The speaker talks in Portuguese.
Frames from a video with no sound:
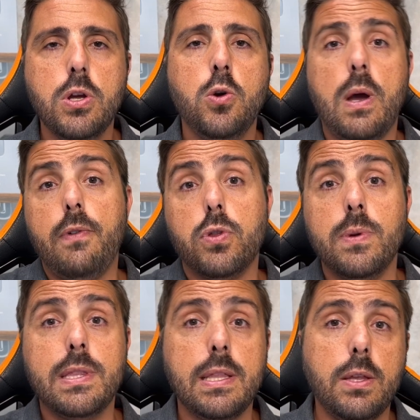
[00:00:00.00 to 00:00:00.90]
O Everton
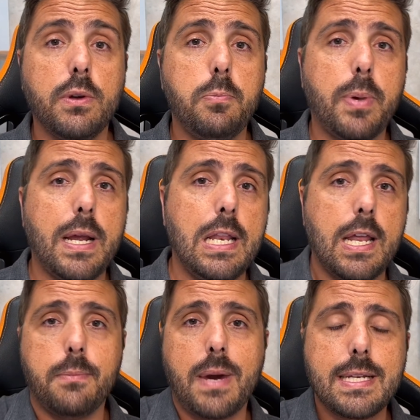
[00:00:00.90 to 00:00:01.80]
entendeu que para ele
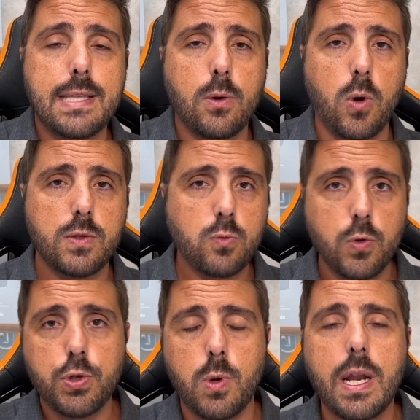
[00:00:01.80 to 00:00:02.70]
era mais negócio
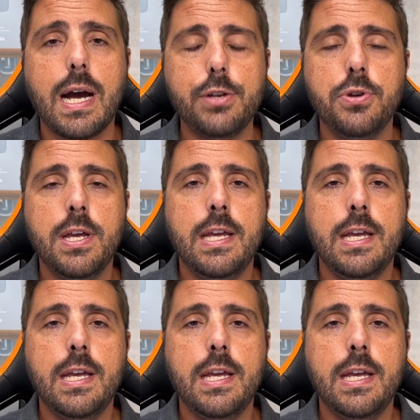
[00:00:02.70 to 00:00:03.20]
continuar na rádio